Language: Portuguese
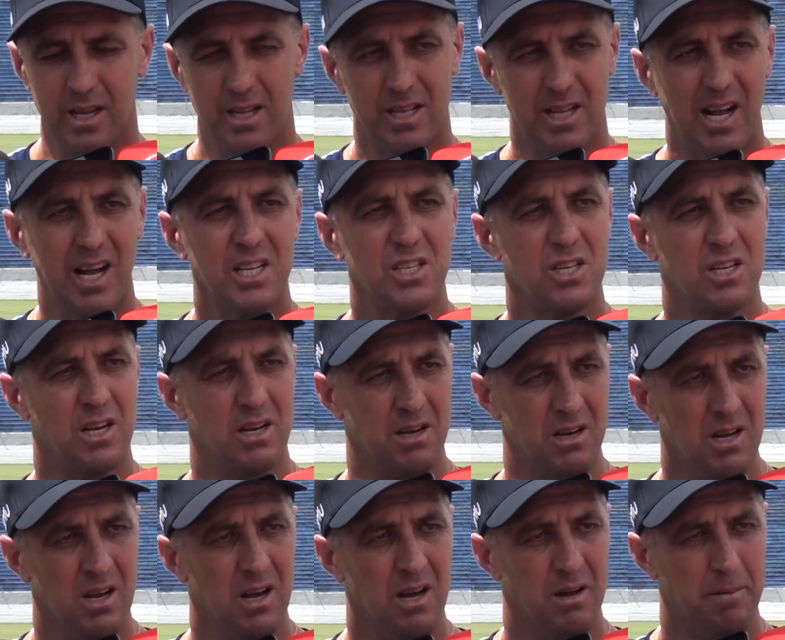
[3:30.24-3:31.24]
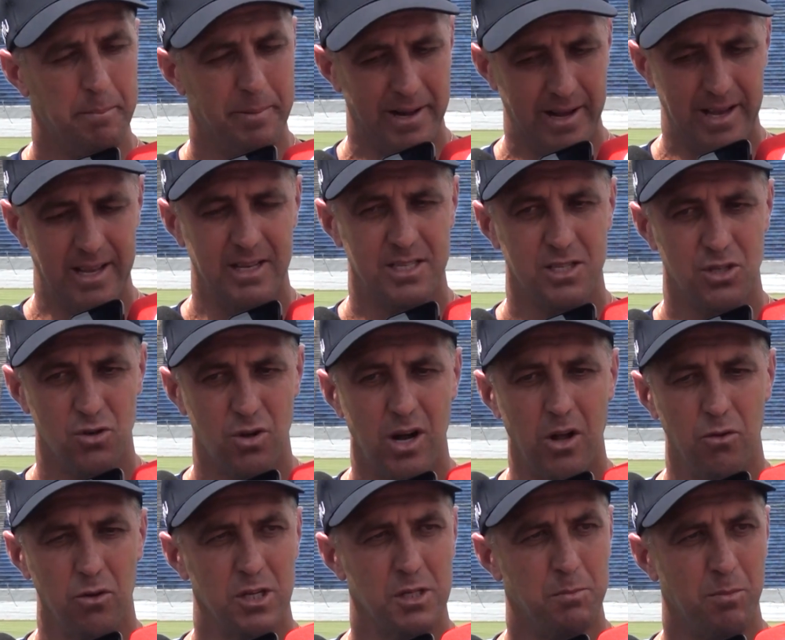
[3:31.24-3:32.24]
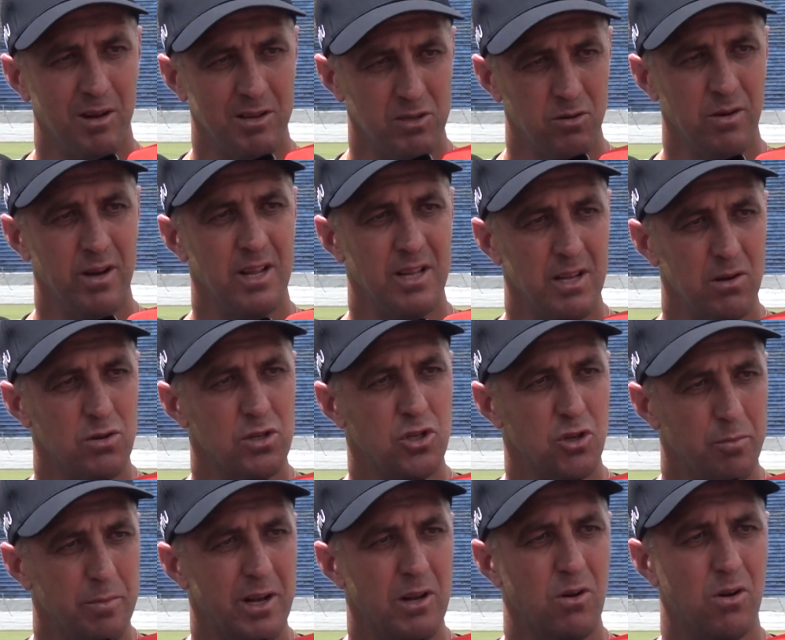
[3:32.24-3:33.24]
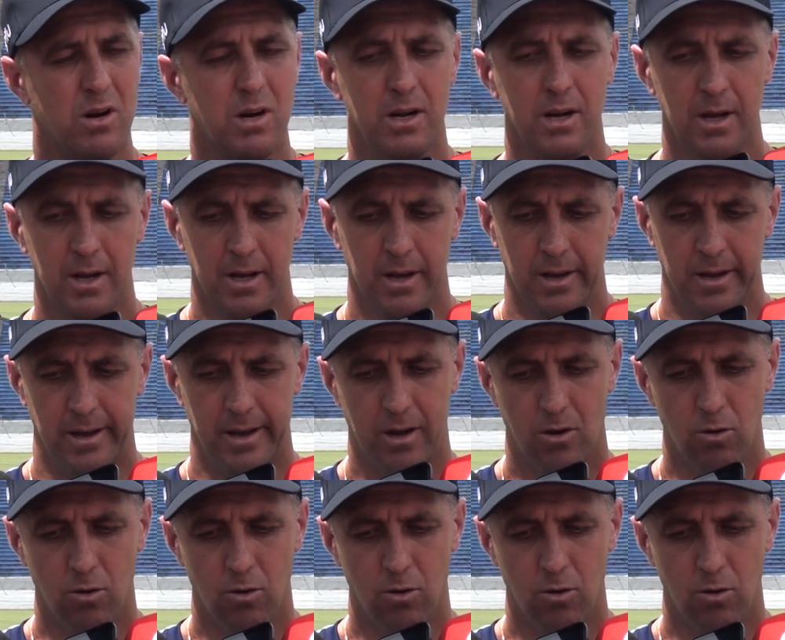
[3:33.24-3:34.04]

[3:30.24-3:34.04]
e tática para que esses jogadores possam render o seu melhor, é,